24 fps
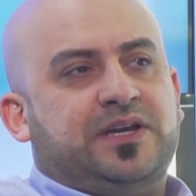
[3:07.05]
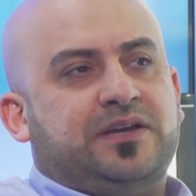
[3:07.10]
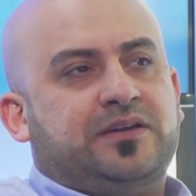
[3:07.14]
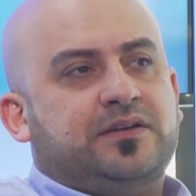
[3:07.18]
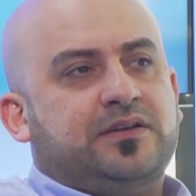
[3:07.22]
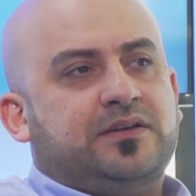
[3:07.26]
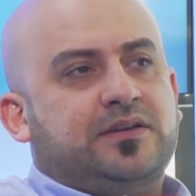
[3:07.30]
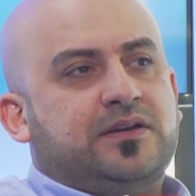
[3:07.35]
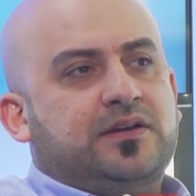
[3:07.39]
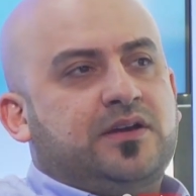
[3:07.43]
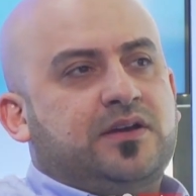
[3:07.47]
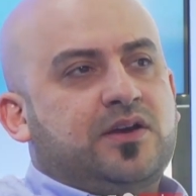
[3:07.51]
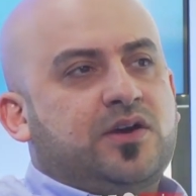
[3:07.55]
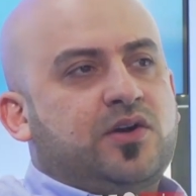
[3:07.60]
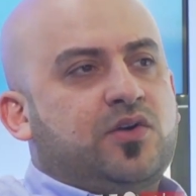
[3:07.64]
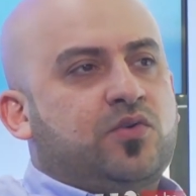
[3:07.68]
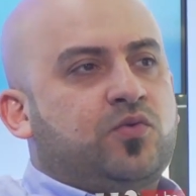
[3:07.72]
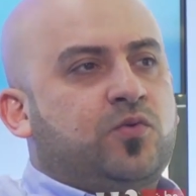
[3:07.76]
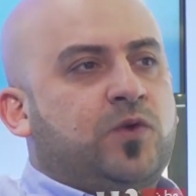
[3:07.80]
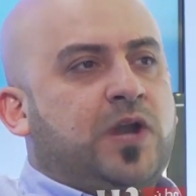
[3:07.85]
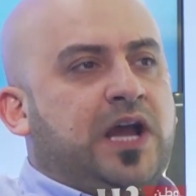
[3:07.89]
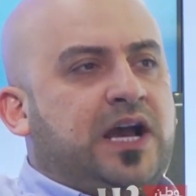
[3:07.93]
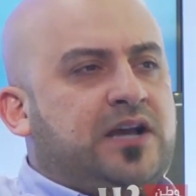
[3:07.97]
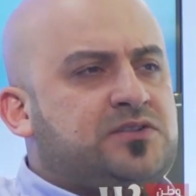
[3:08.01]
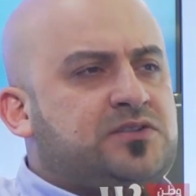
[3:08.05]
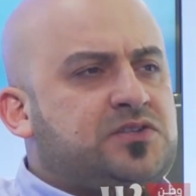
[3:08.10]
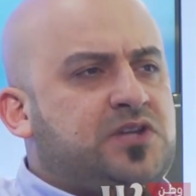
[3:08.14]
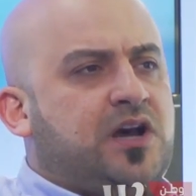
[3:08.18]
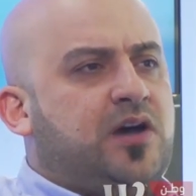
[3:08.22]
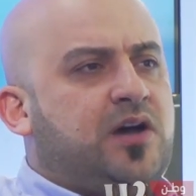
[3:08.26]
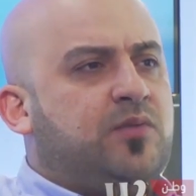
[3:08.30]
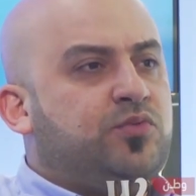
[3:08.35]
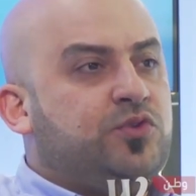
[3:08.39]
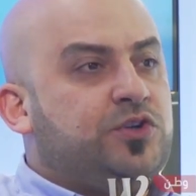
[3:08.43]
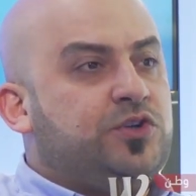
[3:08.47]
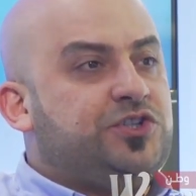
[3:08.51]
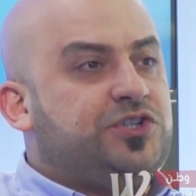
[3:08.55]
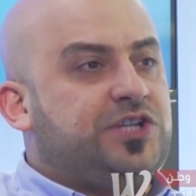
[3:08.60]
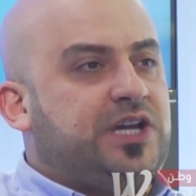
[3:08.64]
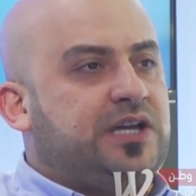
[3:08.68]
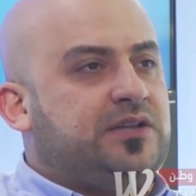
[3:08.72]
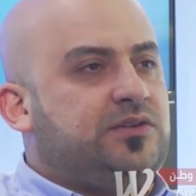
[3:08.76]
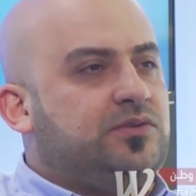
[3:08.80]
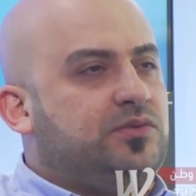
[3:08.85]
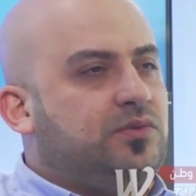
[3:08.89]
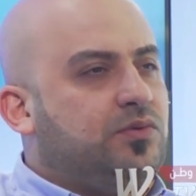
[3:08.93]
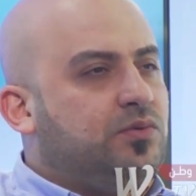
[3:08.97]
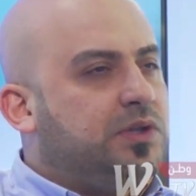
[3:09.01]
زين والاعصاب
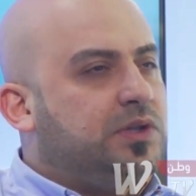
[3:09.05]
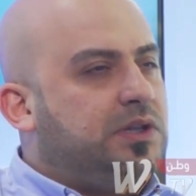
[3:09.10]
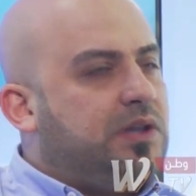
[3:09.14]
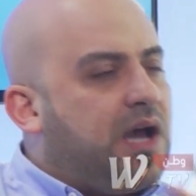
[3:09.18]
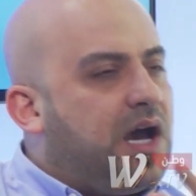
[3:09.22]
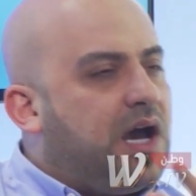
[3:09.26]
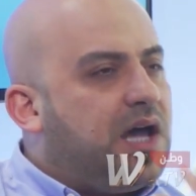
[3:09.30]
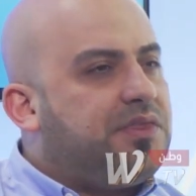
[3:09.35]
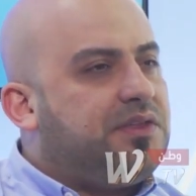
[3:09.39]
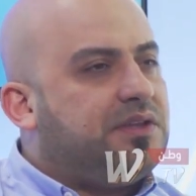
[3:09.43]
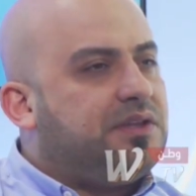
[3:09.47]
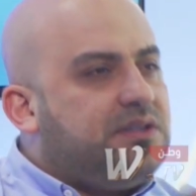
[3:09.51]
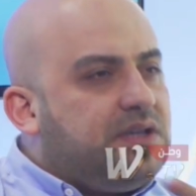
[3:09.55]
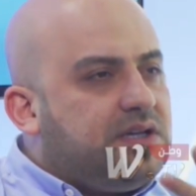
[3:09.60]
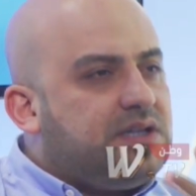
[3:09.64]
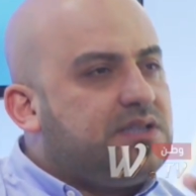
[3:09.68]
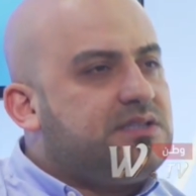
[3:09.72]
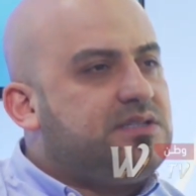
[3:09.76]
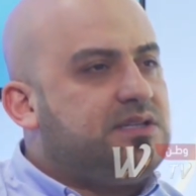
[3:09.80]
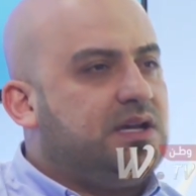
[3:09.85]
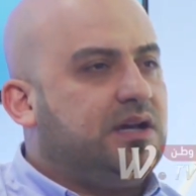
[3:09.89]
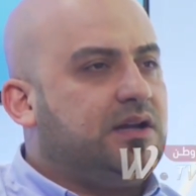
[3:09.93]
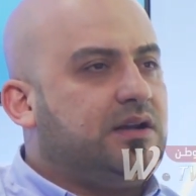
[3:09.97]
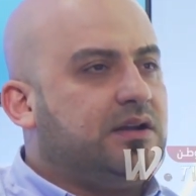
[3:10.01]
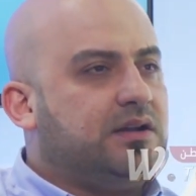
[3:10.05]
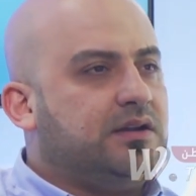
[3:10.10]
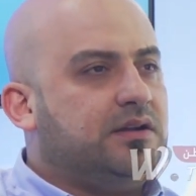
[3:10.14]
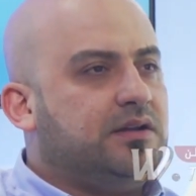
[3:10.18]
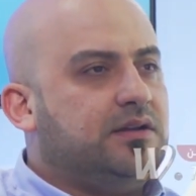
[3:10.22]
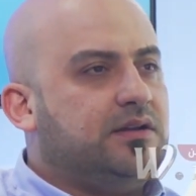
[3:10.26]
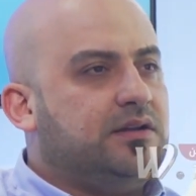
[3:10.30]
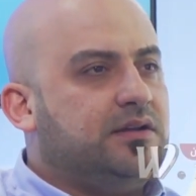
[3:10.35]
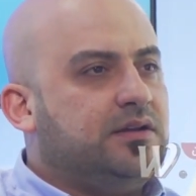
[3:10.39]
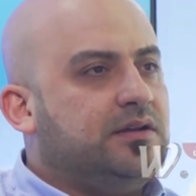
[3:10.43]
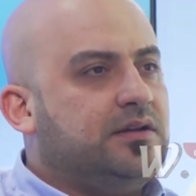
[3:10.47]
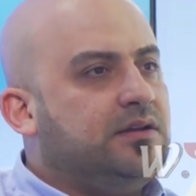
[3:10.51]
والشد وثلاثه تخسر م.